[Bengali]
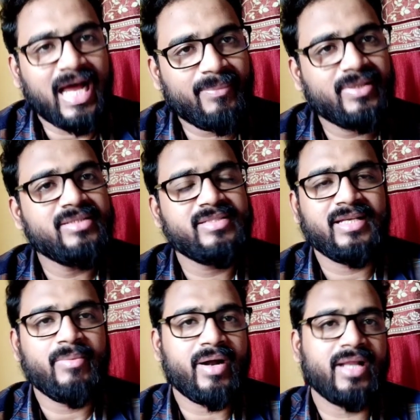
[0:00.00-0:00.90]
রাবণ
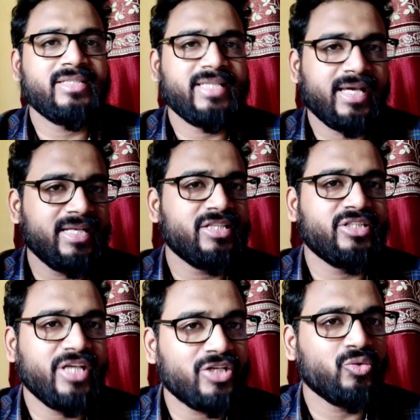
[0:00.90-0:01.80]
সিনেমাটা যেখানে
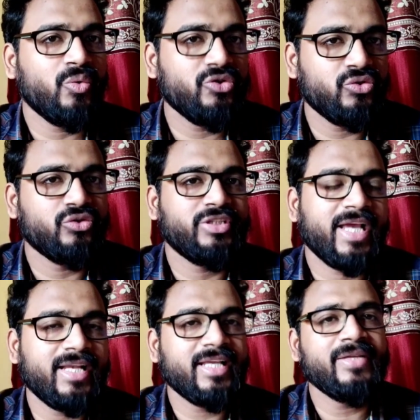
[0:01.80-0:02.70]
শেষ হয়েছিল
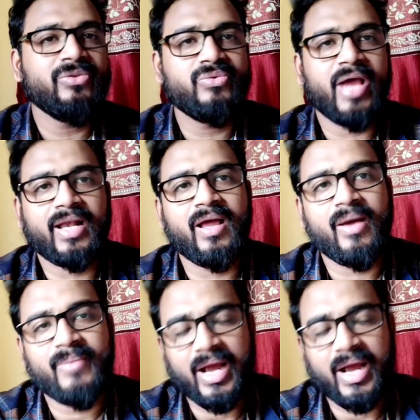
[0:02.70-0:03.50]
সেখানে কিন্তু একটা